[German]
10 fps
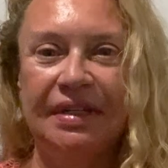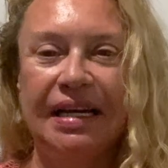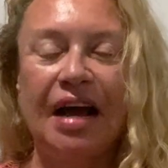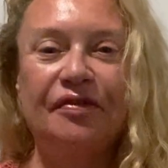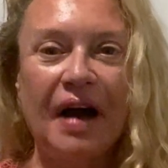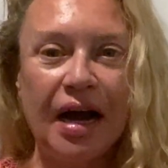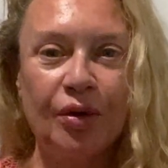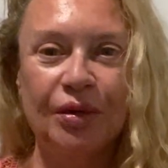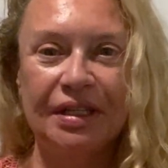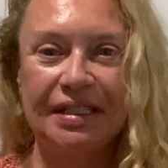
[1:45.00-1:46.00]

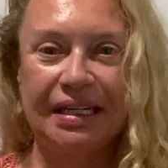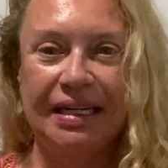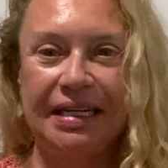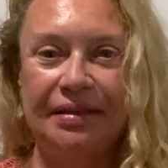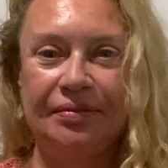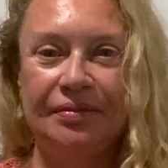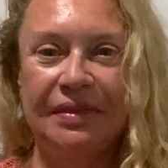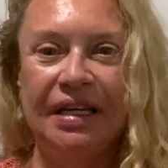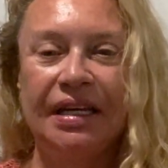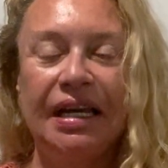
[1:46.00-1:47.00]
Erfahrungen teilen,
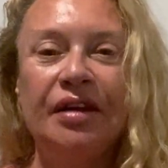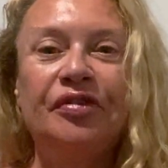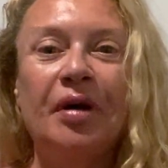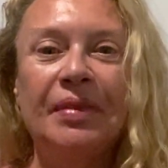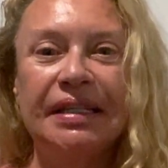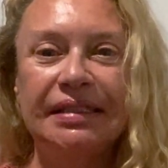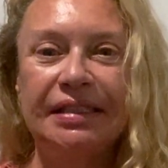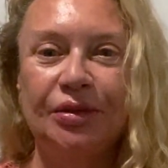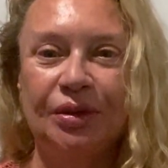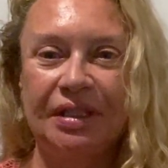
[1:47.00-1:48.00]

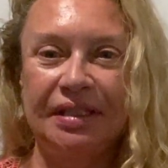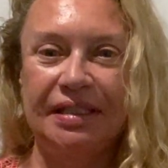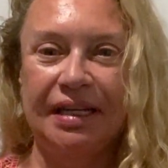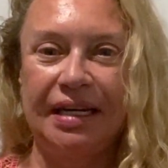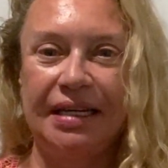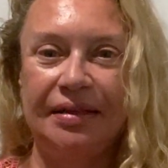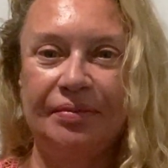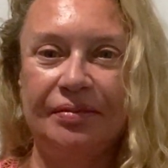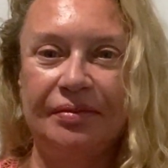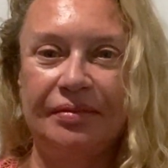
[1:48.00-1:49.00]
Informationen teilen
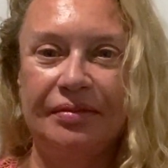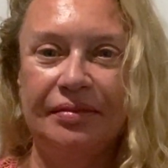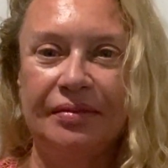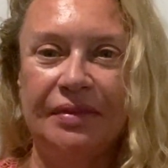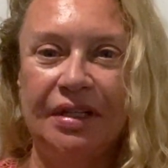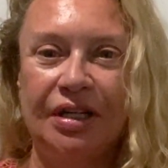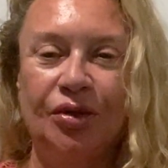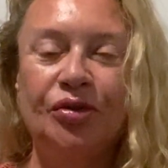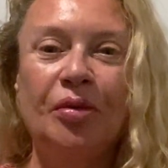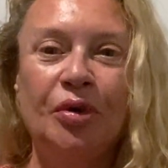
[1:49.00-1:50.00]

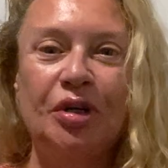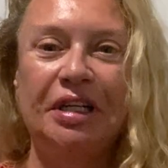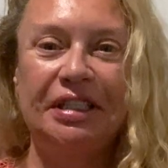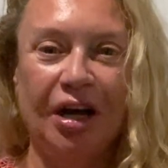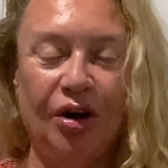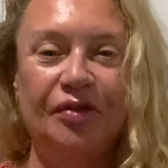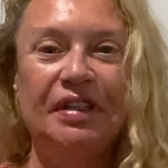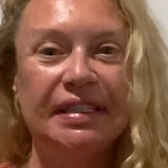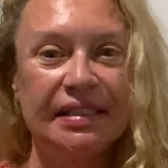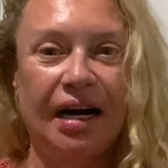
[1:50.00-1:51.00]
und womöglich auch auf
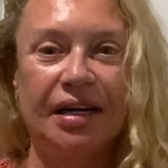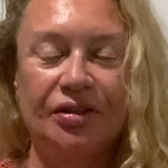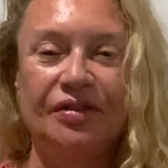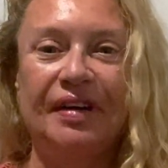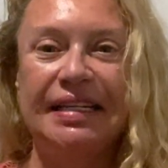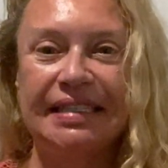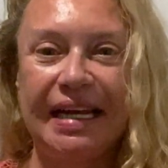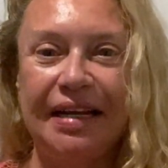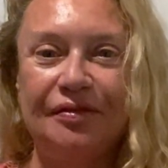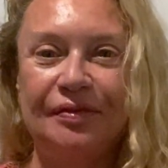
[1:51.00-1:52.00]
diese Art und Weise
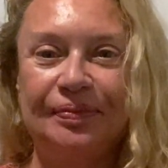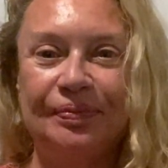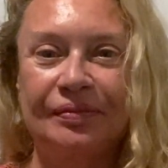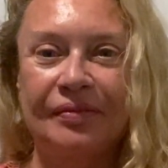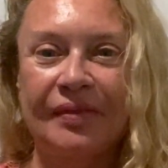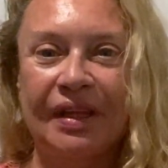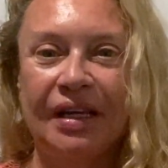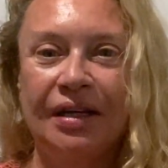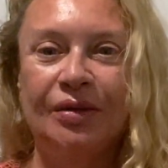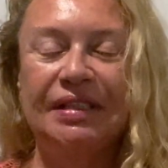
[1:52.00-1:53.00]
helfen.
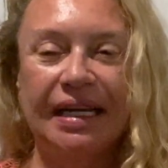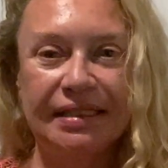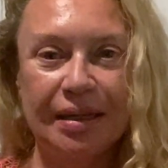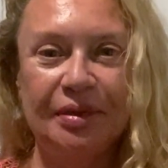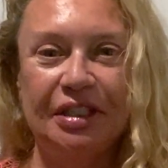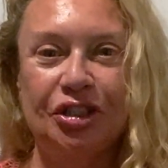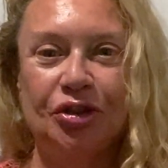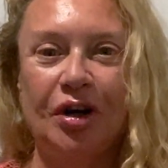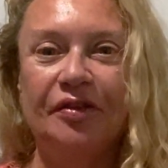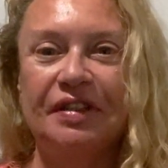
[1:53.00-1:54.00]
Und das habe ich ja schon
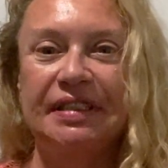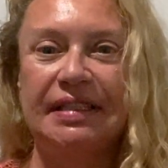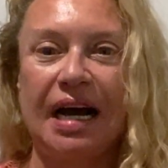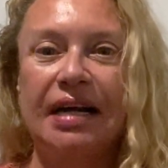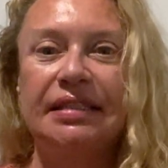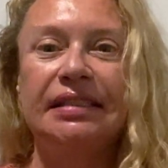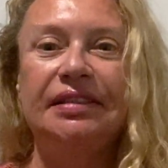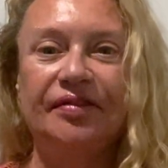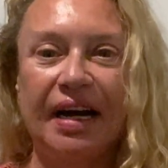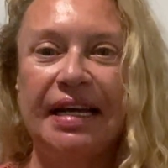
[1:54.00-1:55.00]
oft gesagt.
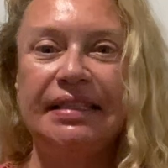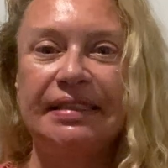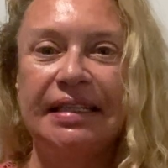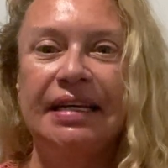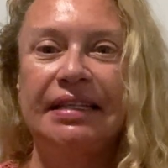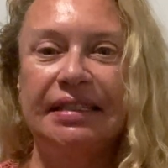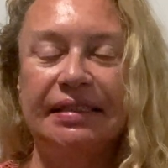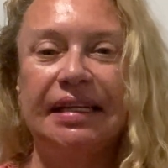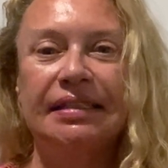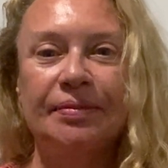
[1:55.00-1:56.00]
Ich weiß, dass
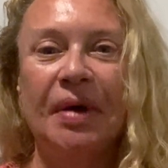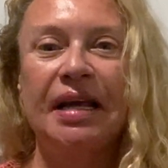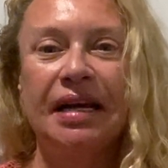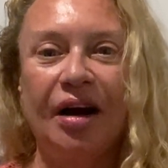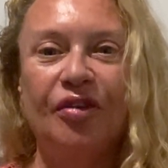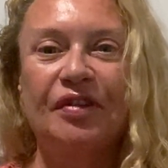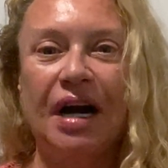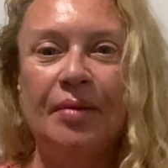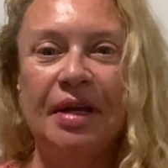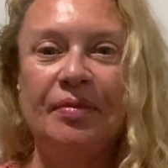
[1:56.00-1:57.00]
das meine
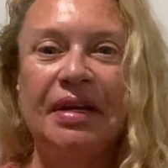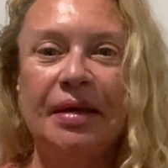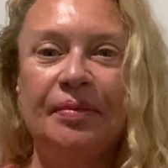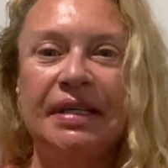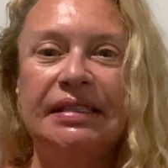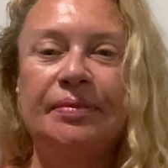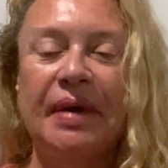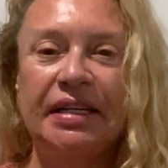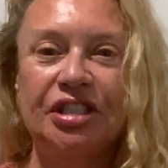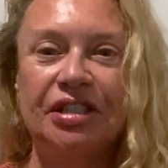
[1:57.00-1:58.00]
Aufgabe im Leben ist,
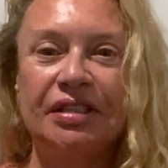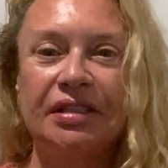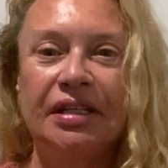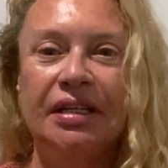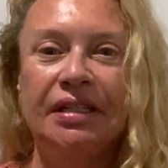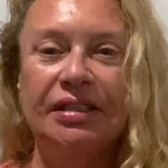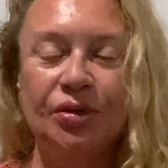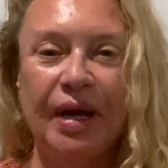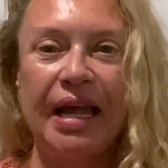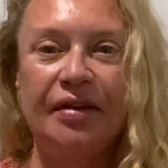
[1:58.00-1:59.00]
Menschen zu
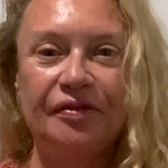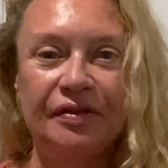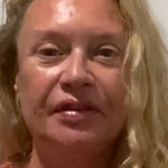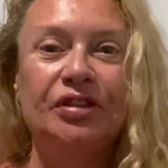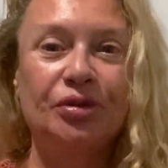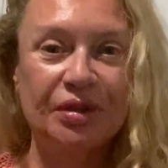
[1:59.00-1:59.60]
helfen, zu